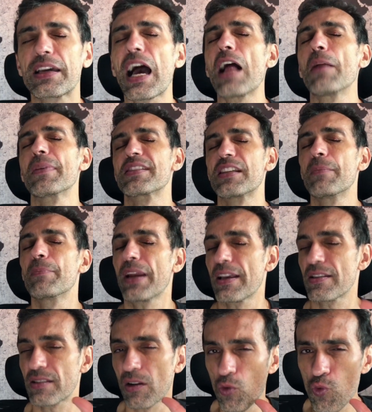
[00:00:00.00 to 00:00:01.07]
Calma,
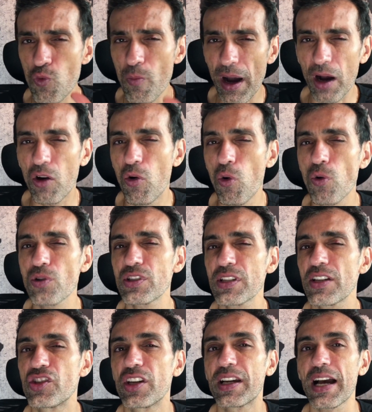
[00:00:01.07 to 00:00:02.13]
sempre essa, uma
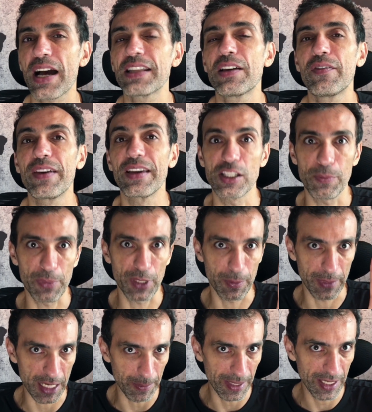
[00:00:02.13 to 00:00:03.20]
coisa de cada vez.
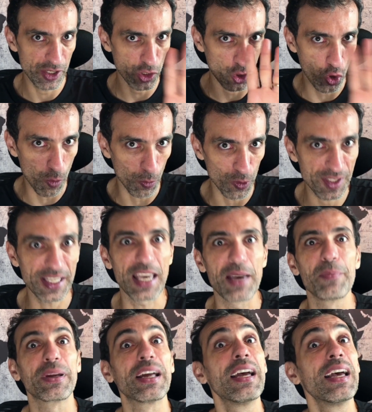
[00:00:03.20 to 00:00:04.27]
Primeiramente, como
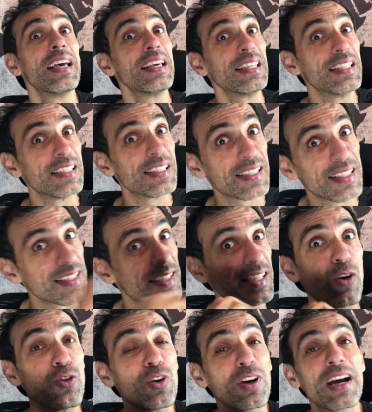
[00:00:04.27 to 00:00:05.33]
sempre,
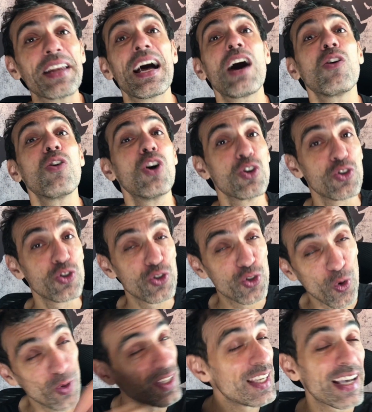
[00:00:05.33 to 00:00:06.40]
inscrição no canal,
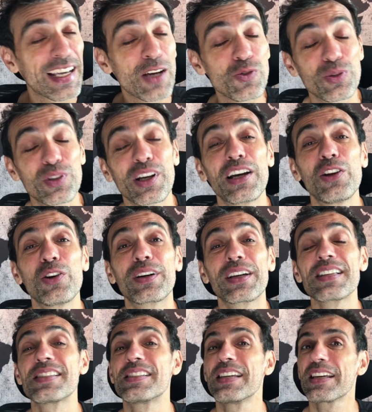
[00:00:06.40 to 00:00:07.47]
joinha que ajuda o canal a
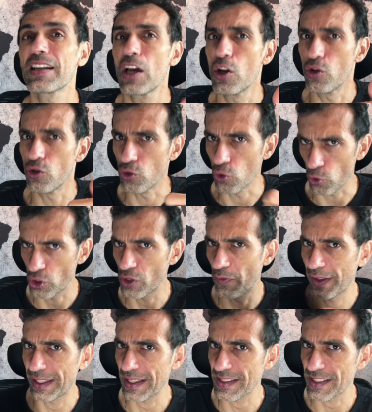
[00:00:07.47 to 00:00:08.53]
crescer,
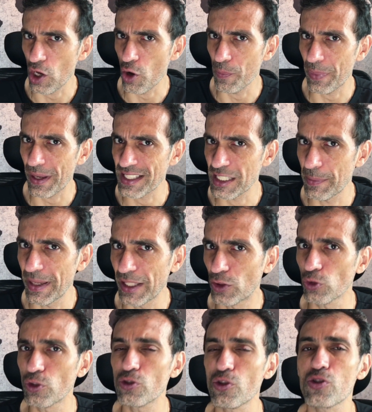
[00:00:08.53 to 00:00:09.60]
notificação para saber
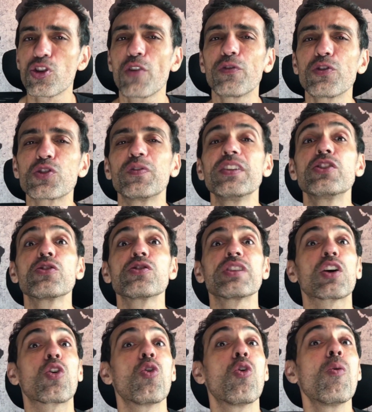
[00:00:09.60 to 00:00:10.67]
todos os novos
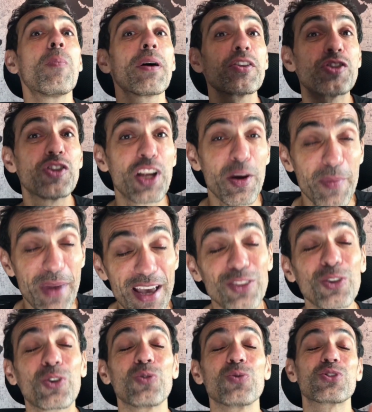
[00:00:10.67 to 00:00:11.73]
vídeos e
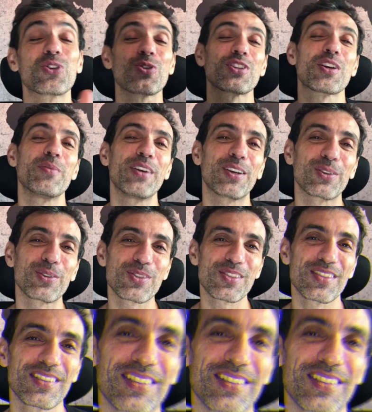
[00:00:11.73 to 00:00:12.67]
compartilhamento com seus amigos.